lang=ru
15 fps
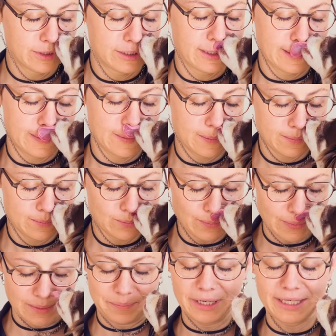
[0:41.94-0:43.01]
ты
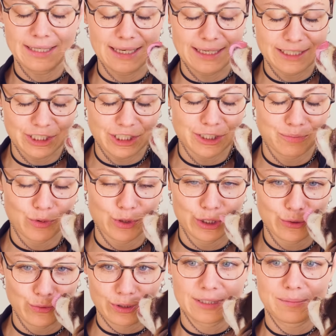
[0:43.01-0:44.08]
опять лежишь мой нос,